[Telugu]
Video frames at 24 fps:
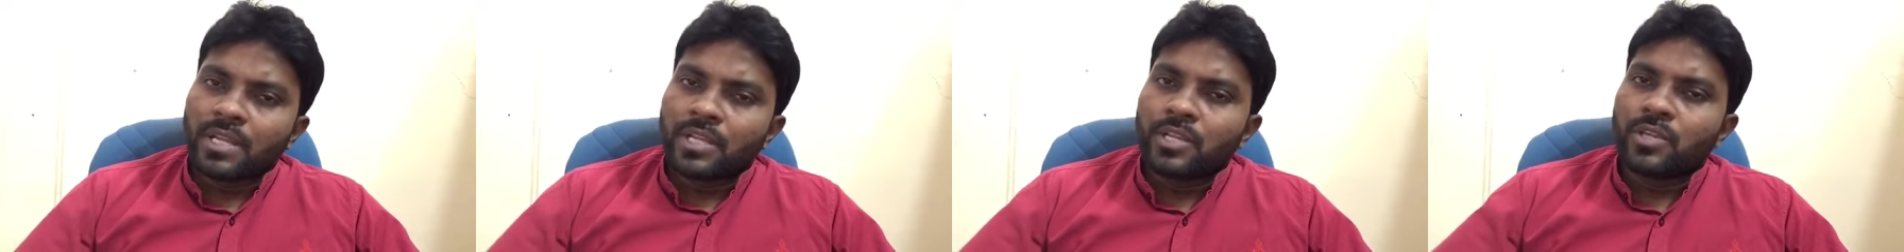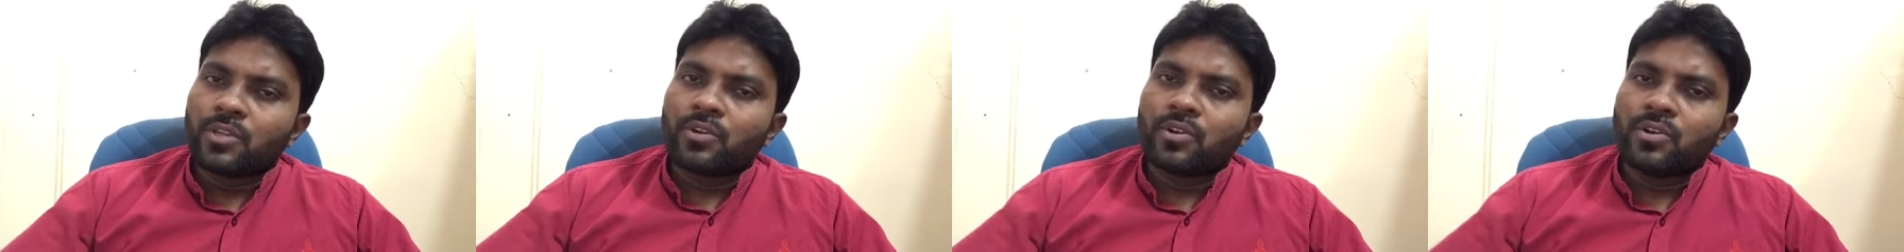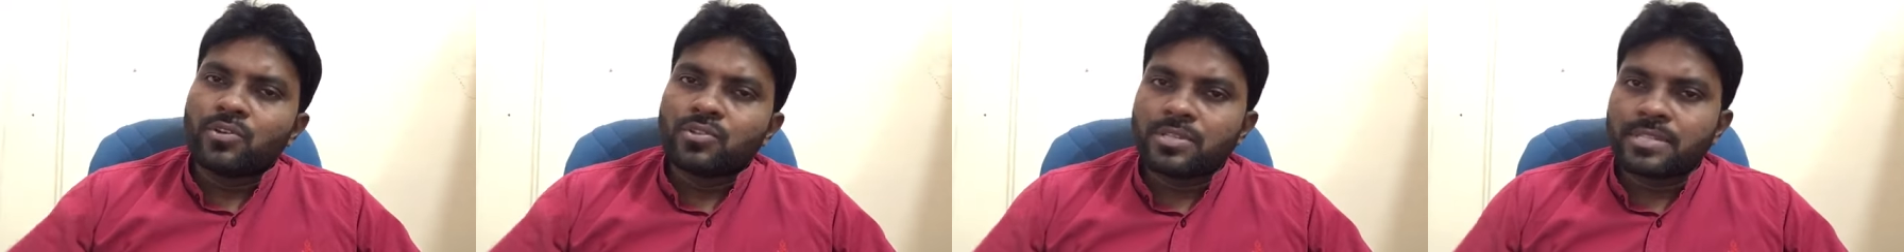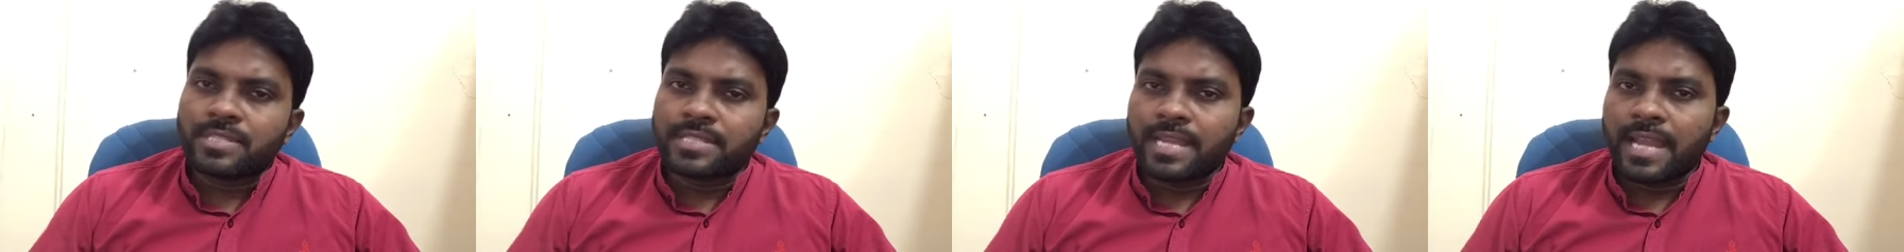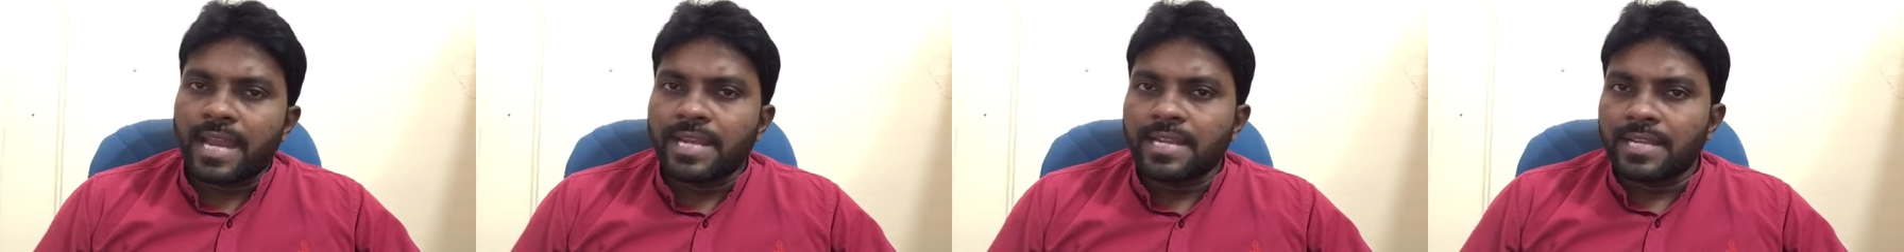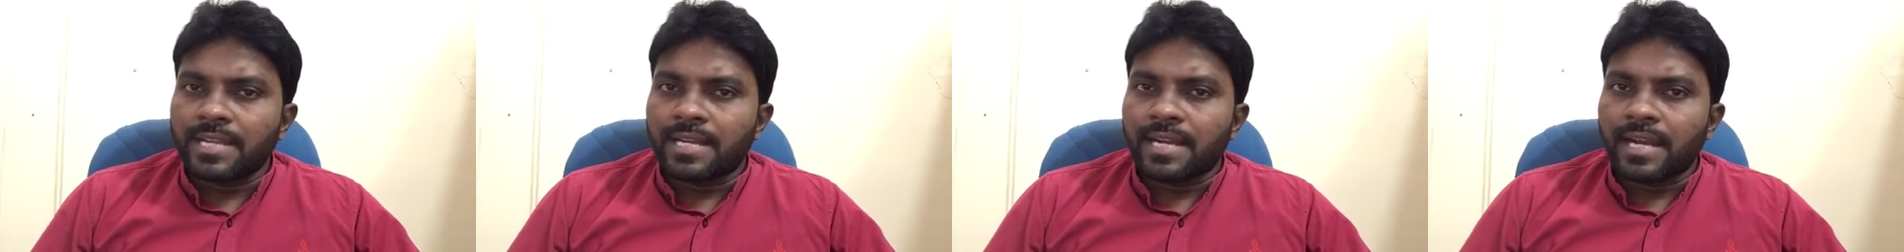ఈరోజు
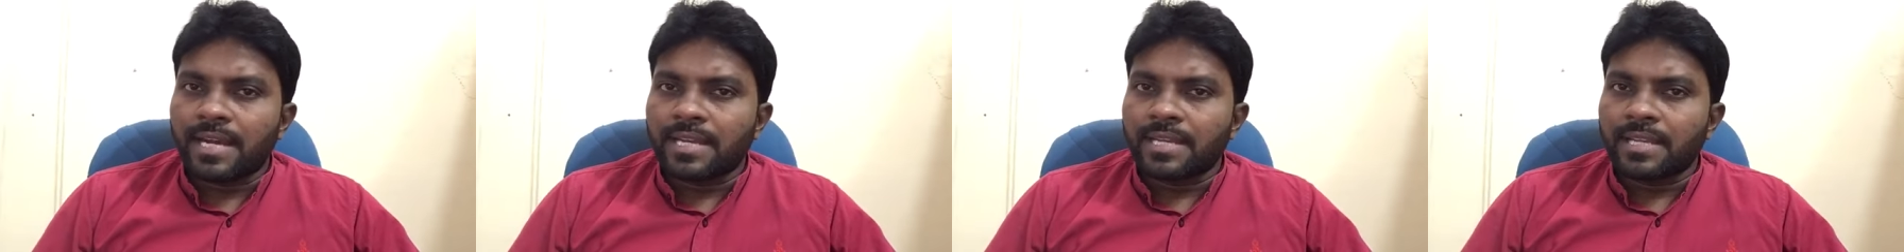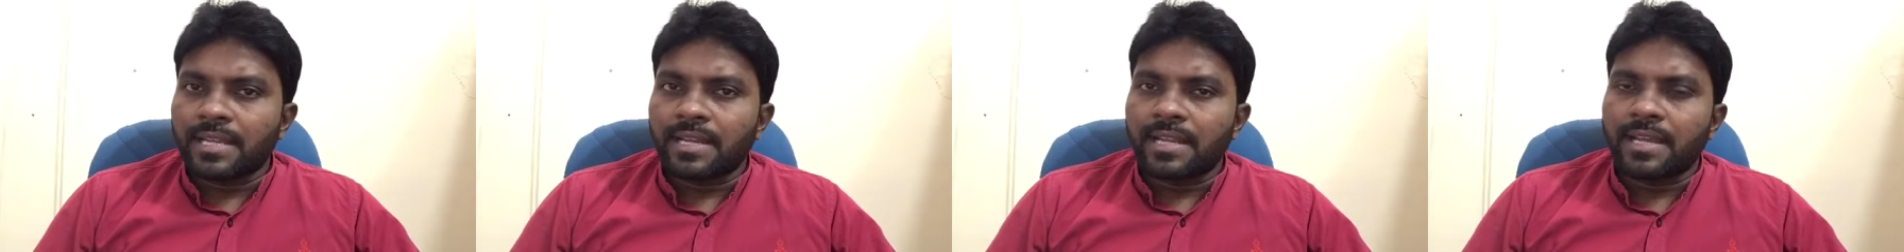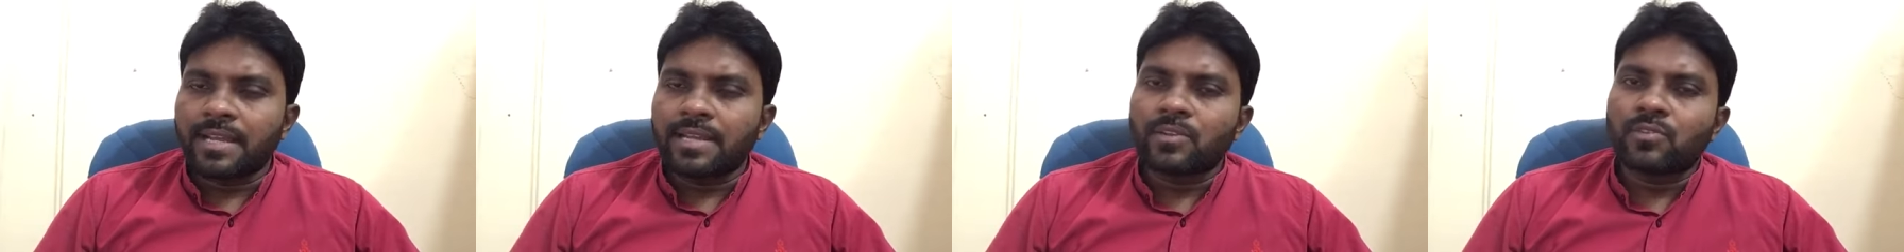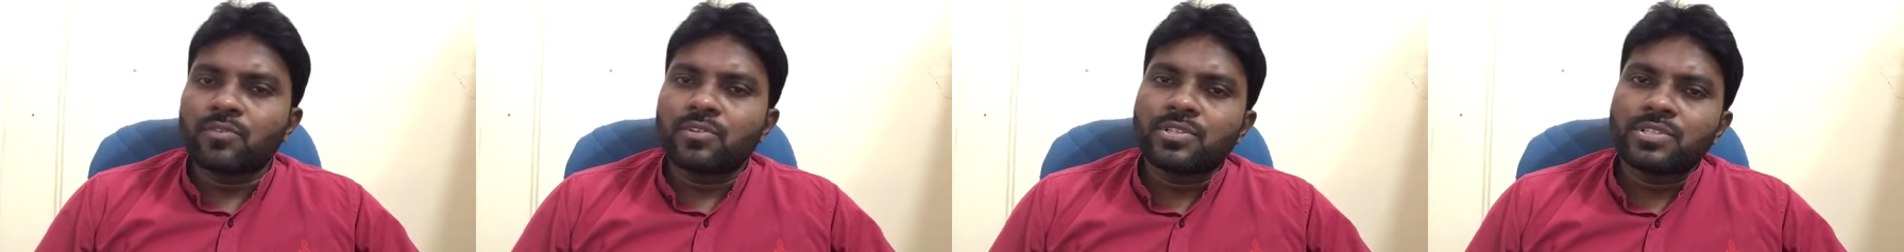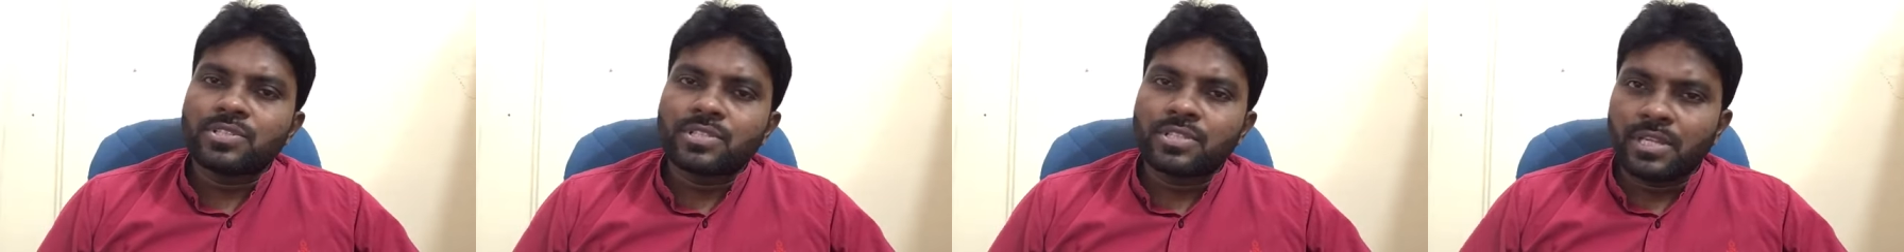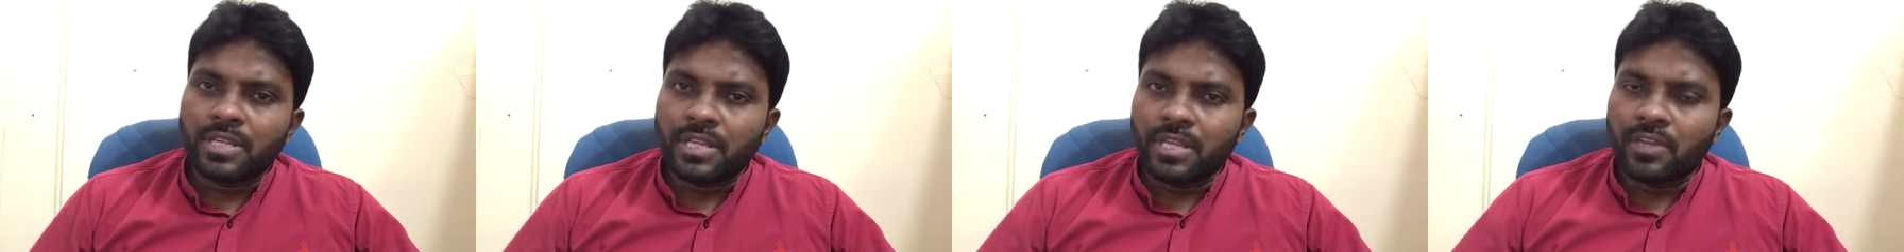సిఐడి కార్యాలయానికి
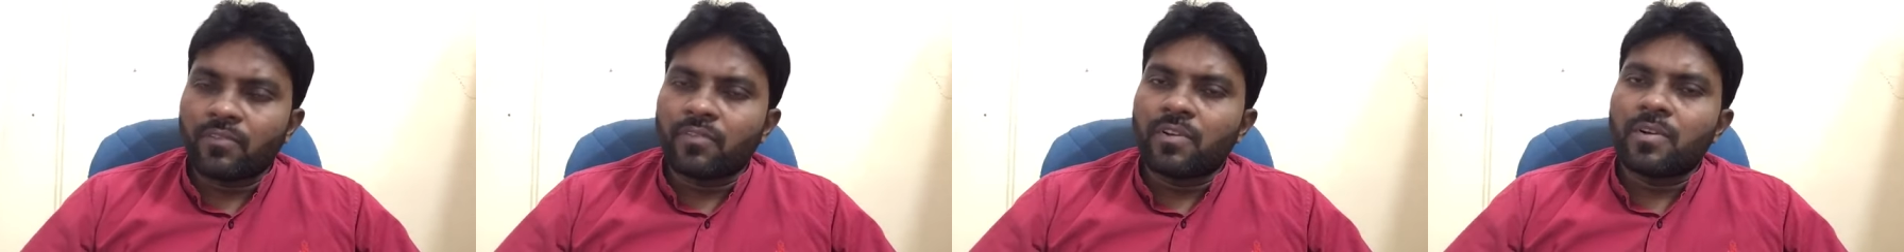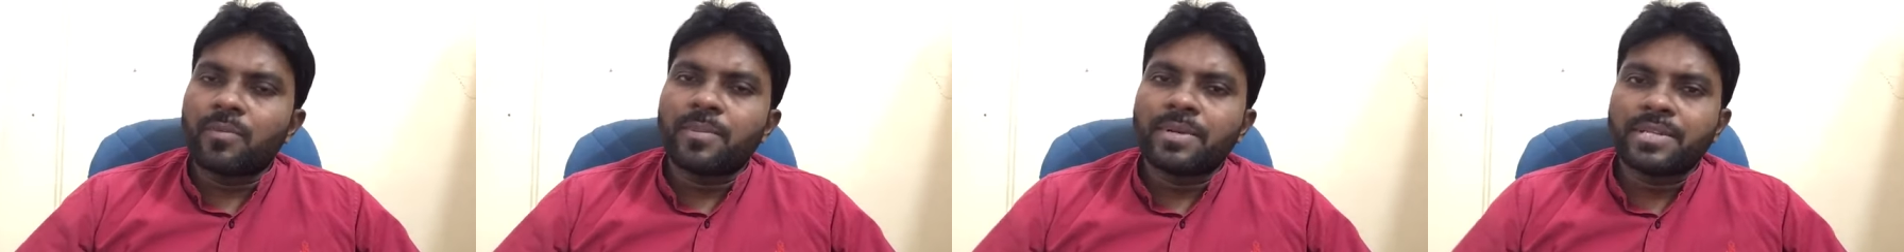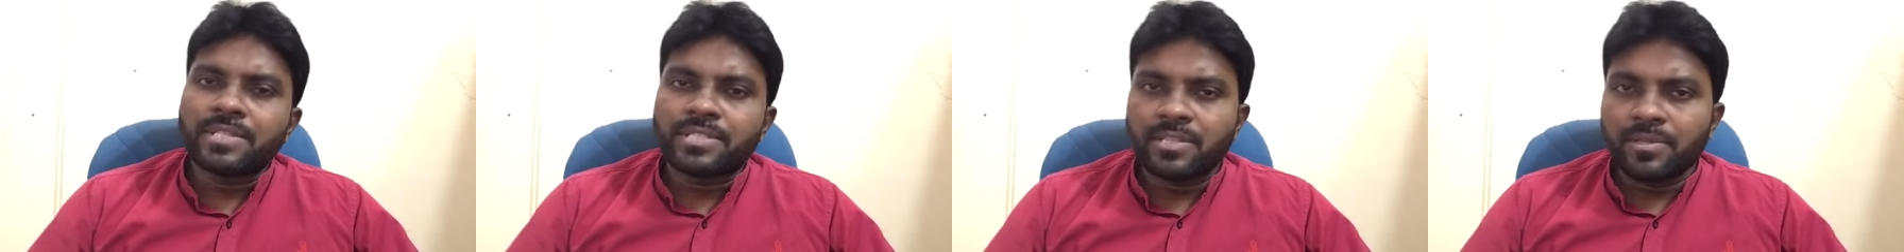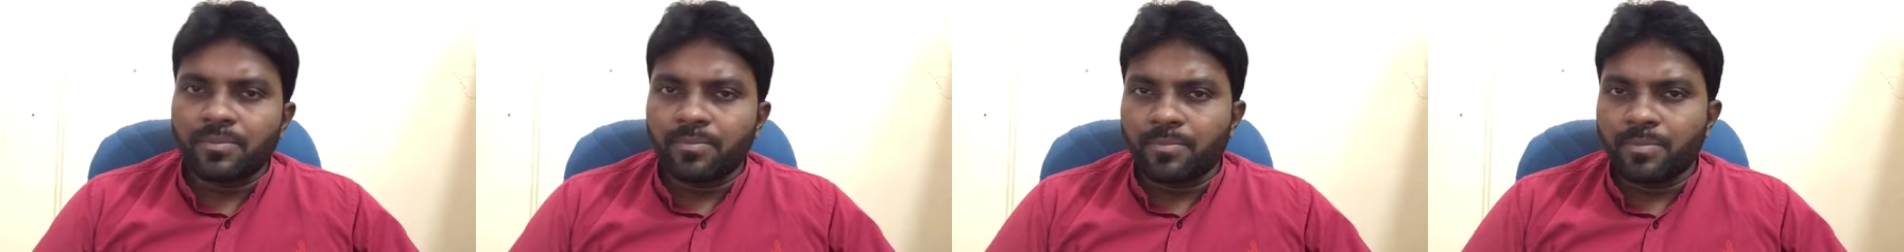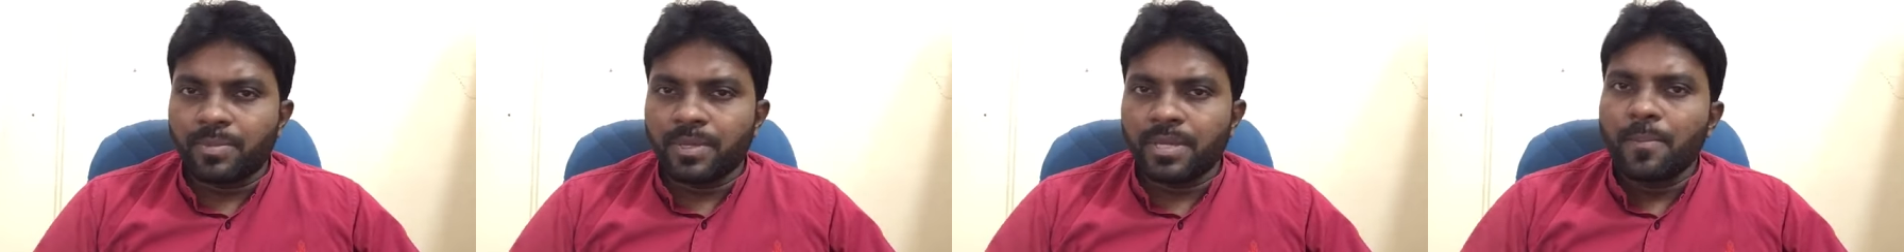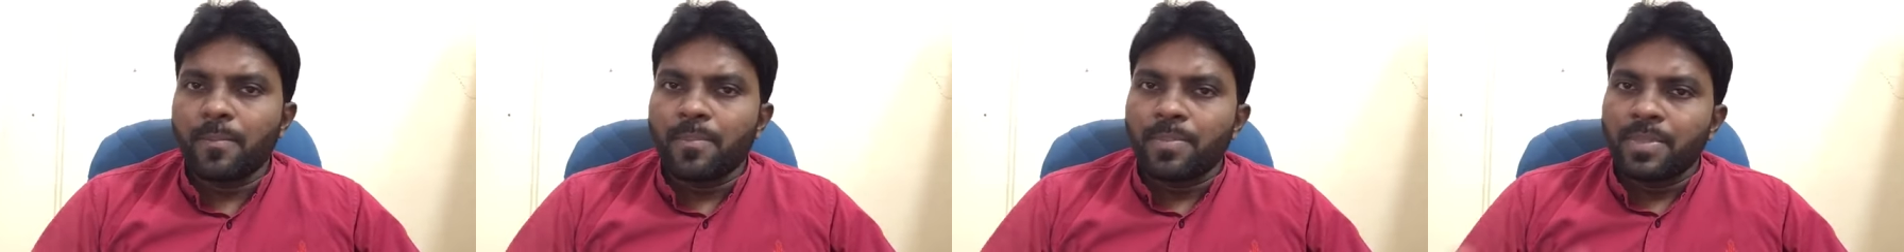వచ్చి ఇవ్వమని చెప్పి